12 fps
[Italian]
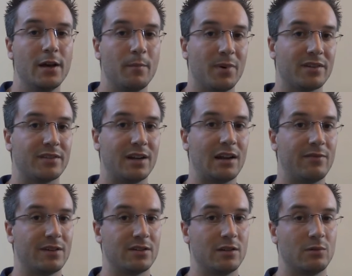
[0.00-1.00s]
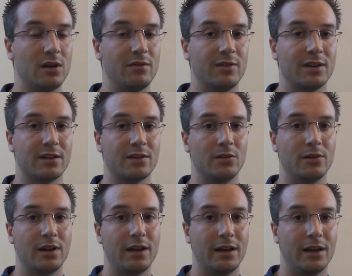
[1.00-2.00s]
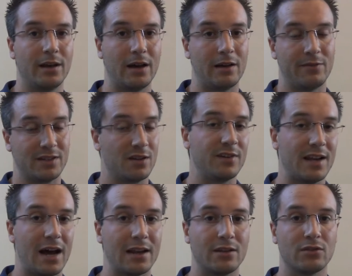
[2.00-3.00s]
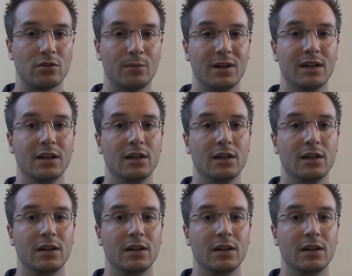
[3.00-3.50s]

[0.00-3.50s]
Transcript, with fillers: passerà alla fase di qualificazione, alla fase finale. Insomma.